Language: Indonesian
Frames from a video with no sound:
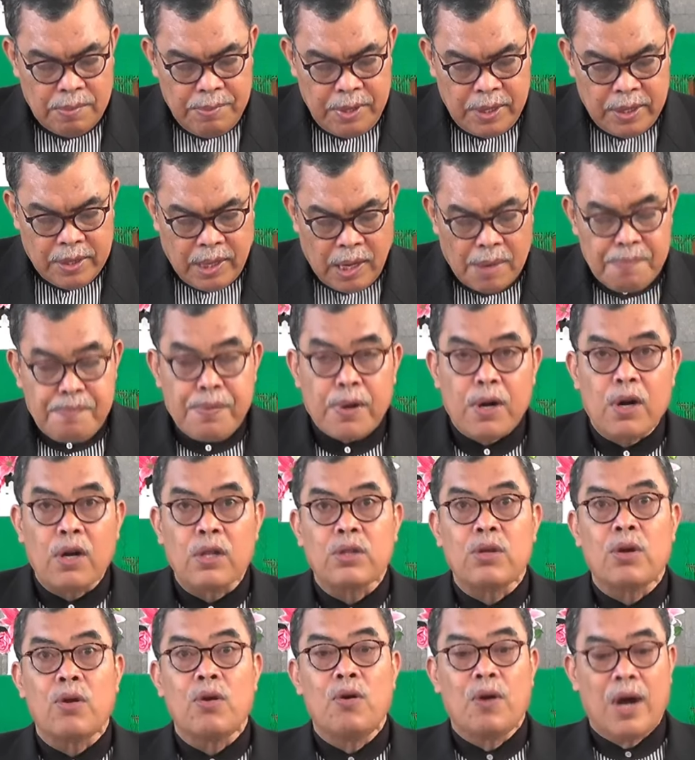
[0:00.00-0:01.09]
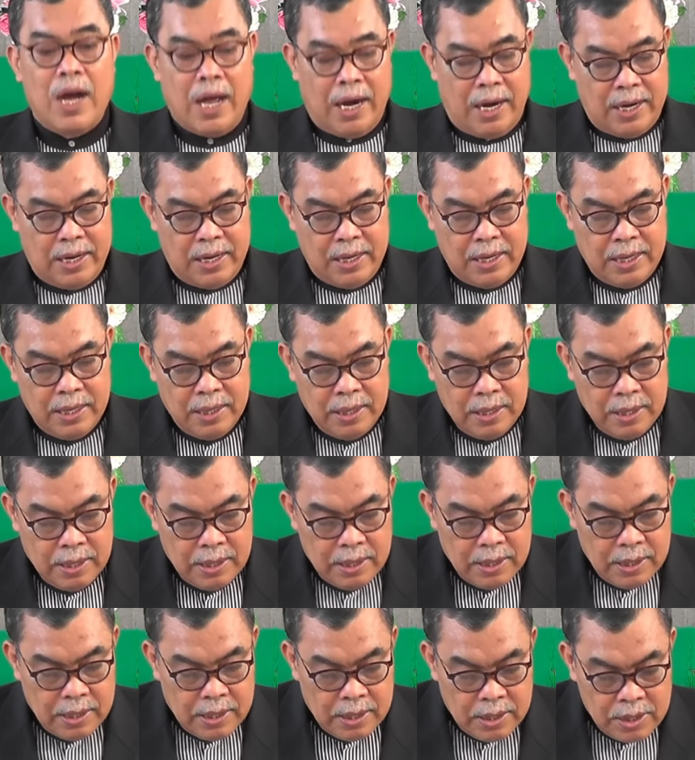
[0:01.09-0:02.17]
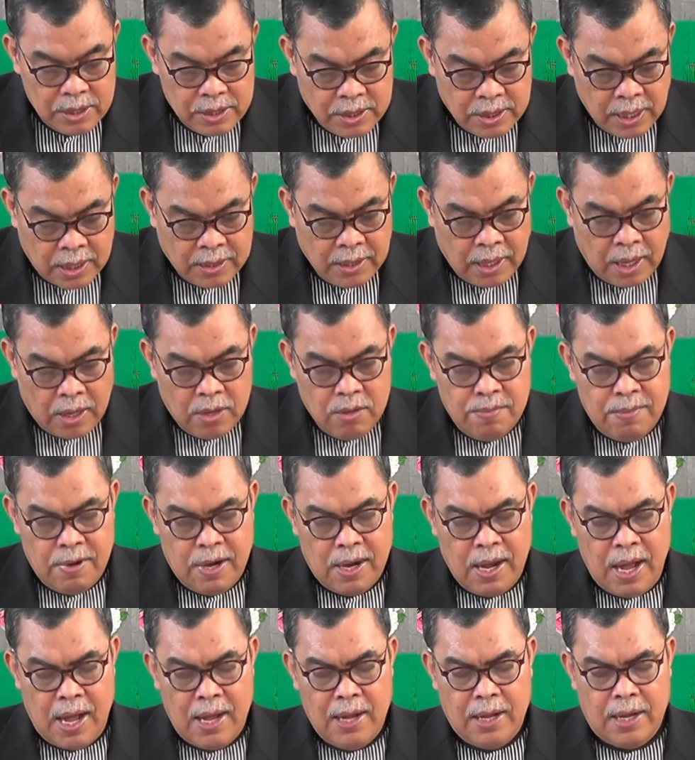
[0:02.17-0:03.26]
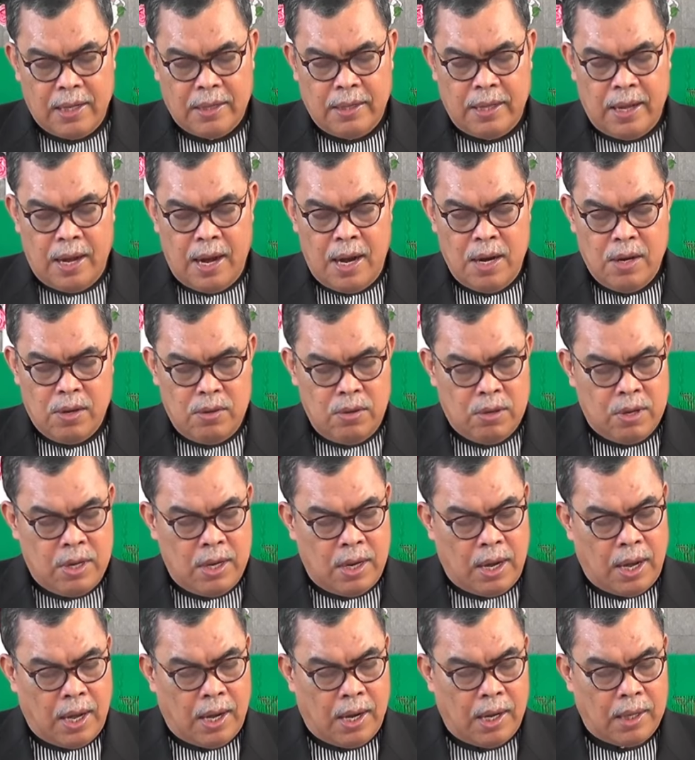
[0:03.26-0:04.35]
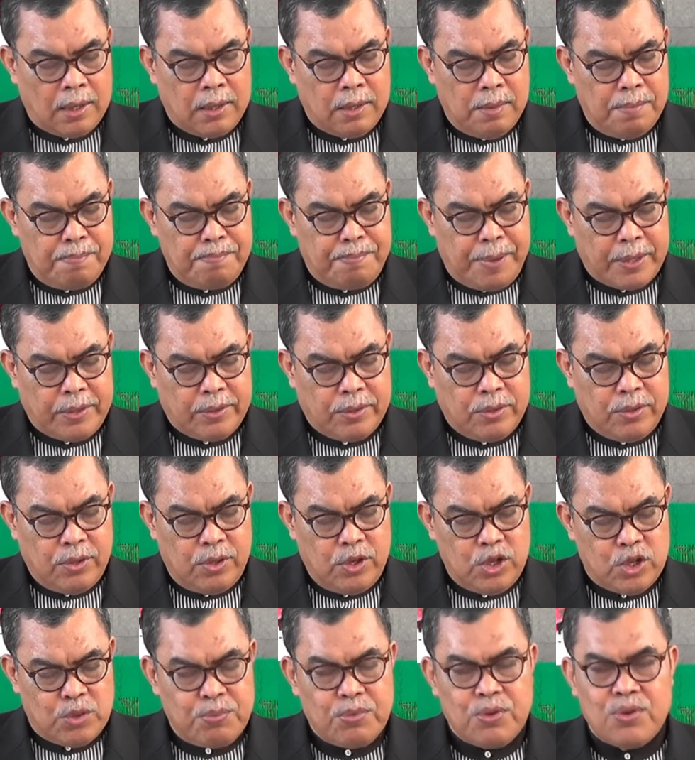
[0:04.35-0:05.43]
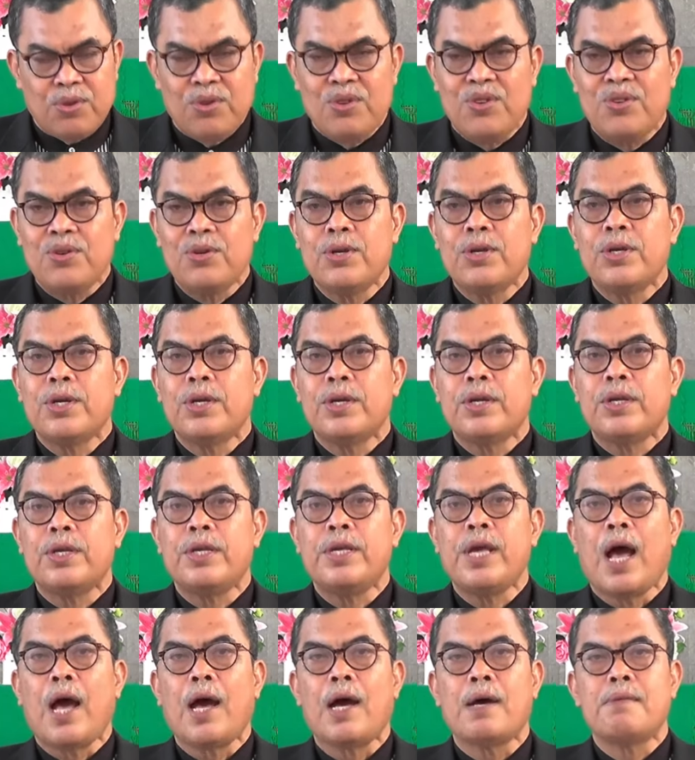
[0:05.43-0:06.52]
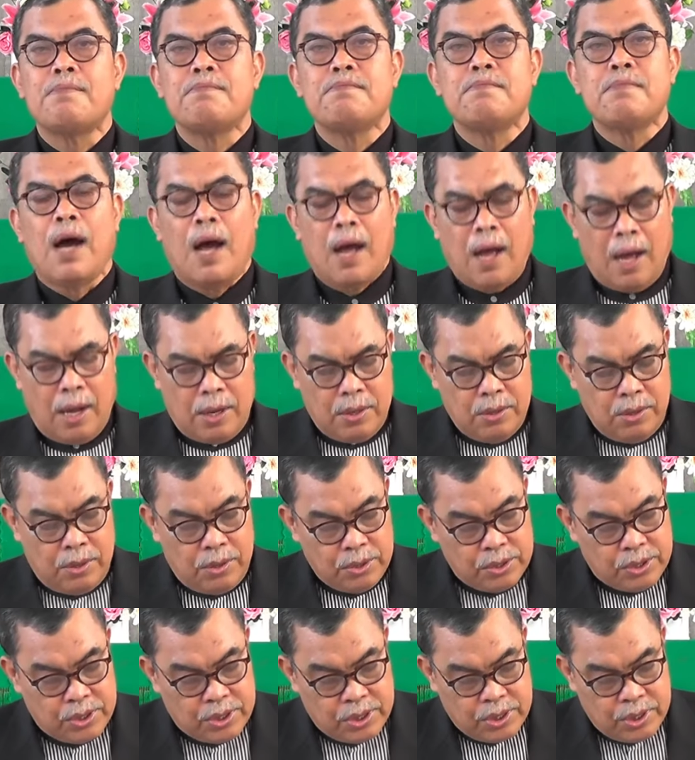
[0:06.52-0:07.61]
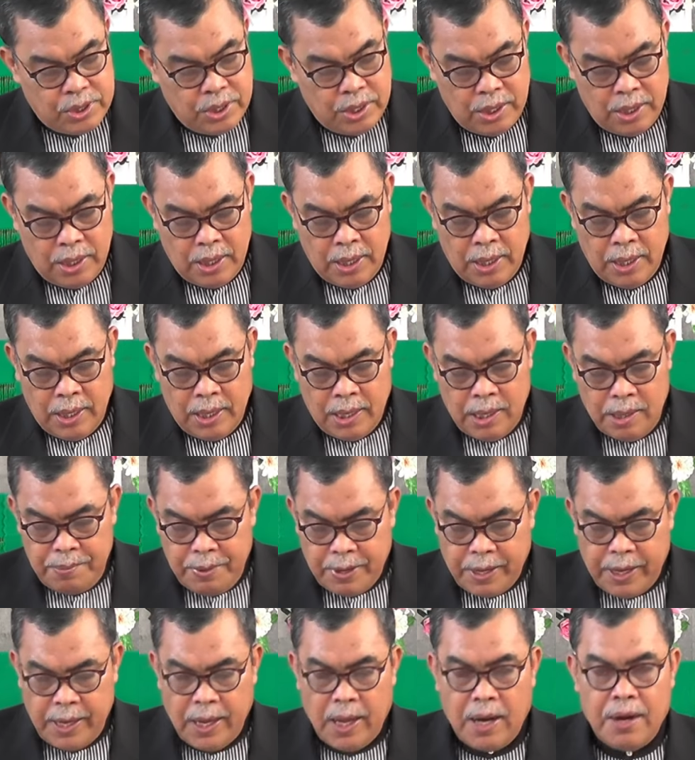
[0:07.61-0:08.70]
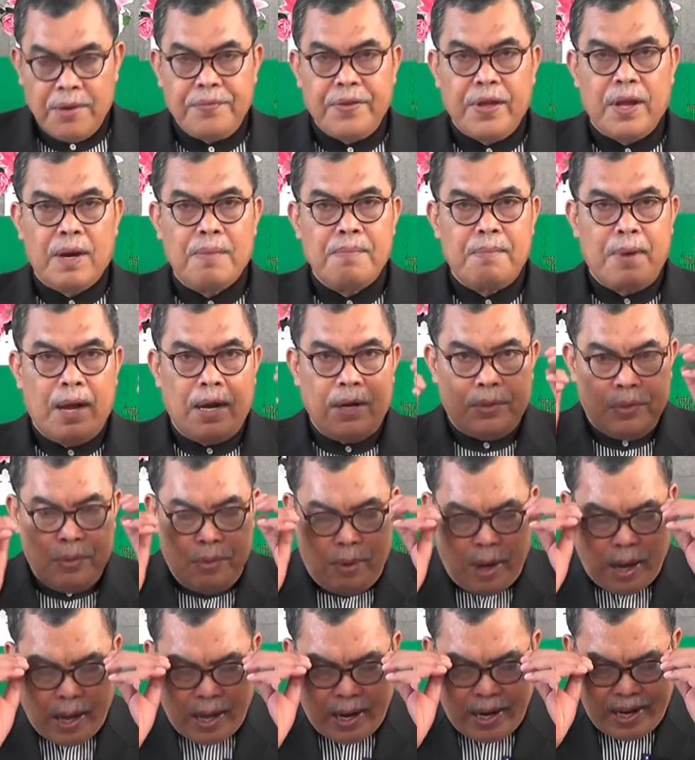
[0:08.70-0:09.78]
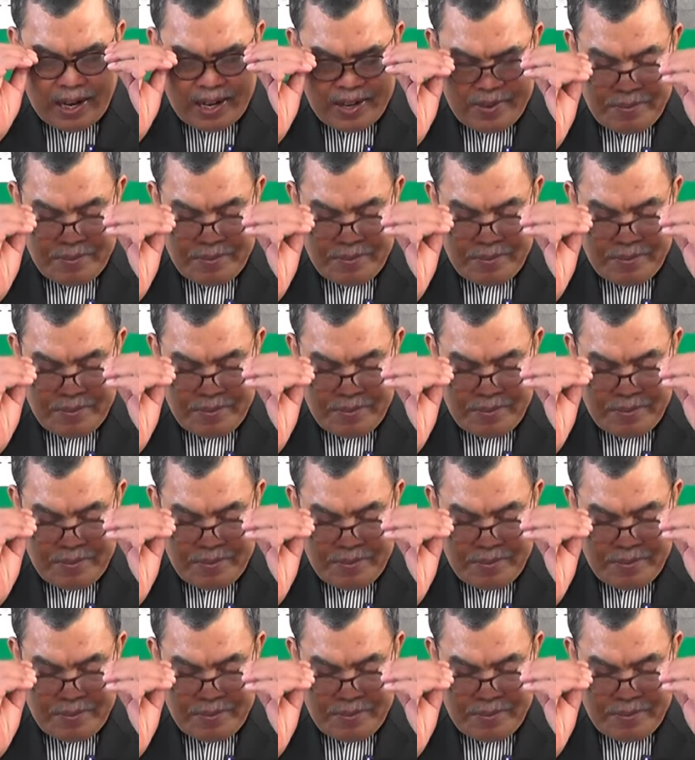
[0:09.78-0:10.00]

meminta pertolongan. Saat aku mengangkat tanganku ke arah tempat kudusmu yang maha kudus. Demikian firman Tuhan.